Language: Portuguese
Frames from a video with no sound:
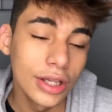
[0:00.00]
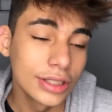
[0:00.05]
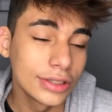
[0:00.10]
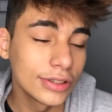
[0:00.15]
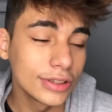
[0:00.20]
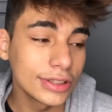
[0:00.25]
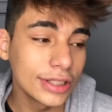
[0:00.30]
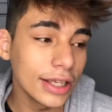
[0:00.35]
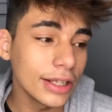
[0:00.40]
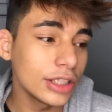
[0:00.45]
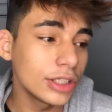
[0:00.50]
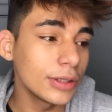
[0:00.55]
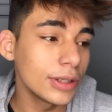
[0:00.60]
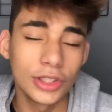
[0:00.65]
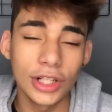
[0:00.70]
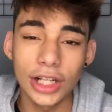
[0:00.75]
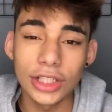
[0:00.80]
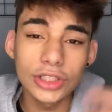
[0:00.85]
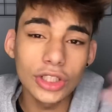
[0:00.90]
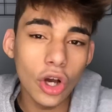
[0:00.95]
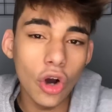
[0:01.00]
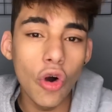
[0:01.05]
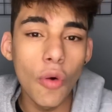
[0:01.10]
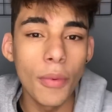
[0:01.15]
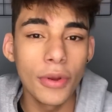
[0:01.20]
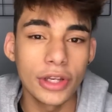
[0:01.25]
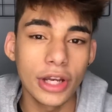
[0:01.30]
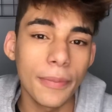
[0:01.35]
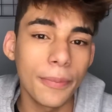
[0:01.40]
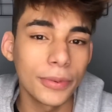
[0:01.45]
Se você tirar só
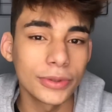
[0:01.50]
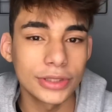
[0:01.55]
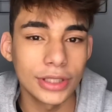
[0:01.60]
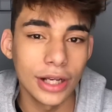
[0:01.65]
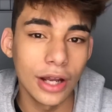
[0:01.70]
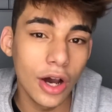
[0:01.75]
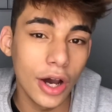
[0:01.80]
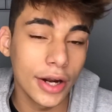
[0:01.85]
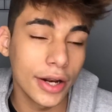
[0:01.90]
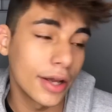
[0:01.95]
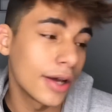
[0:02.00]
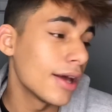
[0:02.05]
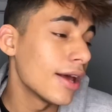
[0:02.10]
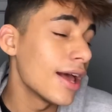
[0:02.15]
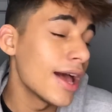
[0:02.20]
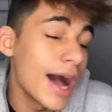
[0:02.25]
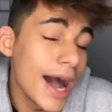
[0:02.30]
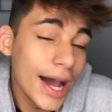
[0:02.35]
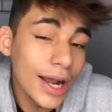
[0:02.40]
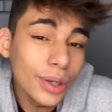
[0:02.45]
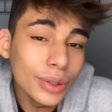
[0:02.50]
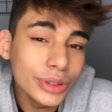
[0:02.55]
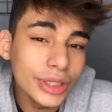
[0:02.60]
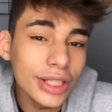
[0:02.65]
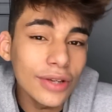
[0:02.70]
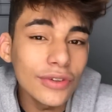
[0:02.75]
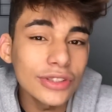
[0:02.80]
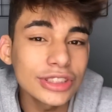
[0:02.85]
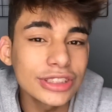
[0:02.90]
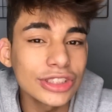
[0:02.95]
uma e já postar na hora, a não
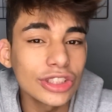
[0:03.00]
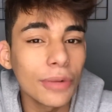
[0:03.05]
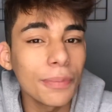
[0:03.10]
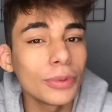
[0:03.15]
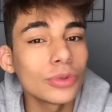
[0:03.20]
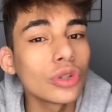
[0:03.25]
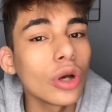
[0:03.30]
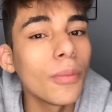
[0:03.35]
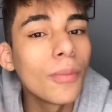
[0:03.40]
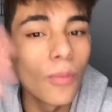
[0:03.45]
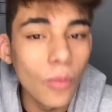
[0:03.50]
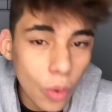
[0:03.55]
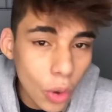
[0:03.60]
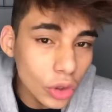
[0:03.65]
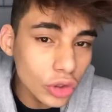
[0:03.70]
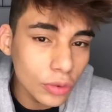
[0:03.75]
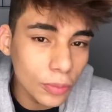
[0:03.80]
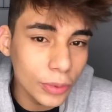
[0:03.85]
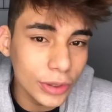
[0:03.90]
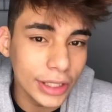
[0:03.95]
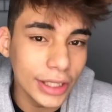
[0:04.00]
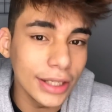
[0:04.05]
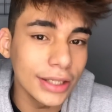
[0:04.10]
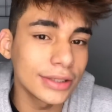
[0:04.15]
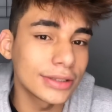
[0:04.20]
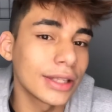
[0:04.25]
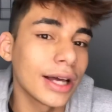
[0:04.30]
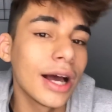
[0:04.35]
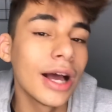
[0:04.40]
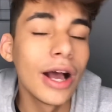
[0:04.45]
ser que você seja uma pessoa muito
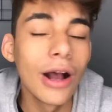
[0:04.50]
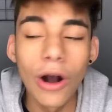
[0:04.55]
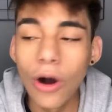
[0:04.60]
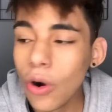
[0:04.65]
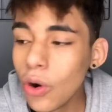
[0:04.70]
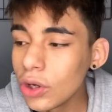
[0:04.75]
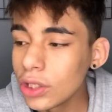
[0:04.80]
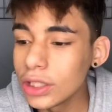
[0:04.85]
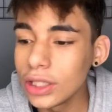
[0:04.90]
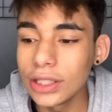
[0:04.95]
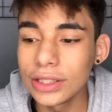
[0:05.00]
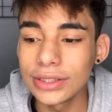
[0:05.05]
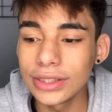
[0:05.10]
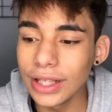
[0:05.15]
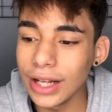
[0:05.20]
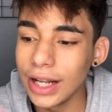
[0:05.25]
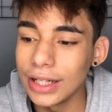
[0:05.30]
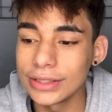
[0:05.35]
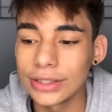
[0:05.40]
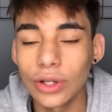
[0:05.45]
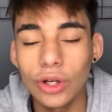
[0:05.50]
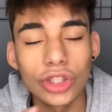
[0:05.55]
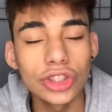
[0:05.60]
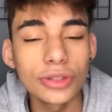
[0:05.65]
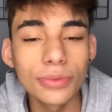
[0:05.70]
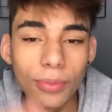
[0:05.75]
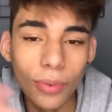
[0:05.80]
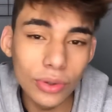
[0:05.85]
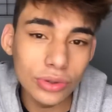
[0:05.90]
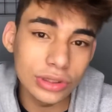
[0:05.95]
bonita ou que, sei lá, você
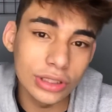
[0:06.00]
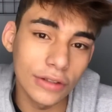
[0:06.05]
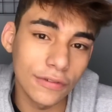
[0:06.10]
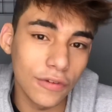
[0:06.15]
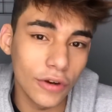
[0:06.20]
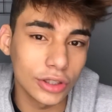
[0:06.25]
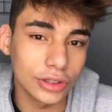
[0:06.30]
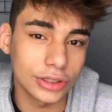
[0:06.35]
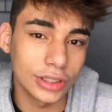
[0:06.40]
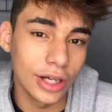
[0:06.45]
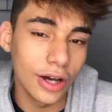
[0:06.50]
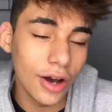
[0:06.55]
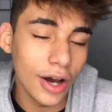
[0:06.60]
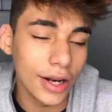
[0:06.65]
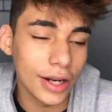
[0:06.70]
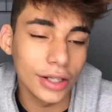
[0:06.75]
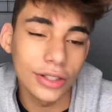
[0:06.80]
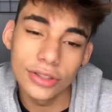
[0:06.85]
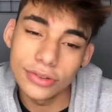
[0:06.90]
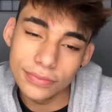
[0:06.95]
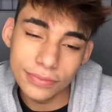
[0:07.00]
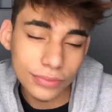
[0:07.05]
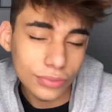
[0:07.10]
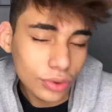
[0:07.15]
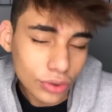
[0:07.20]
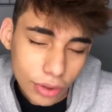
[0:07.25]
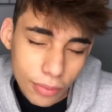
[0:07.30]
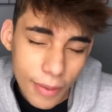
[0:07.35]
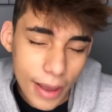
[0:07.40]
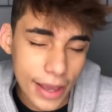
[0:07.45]
goste muito da foto na hora,
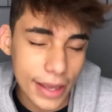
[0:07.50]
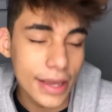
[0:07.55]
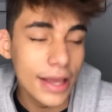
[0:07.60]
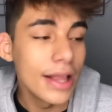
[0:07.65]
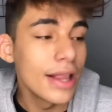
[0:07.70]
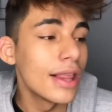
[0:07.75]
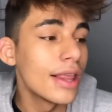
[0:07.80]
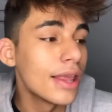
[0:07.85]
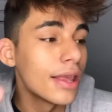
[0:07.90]
tudo bem.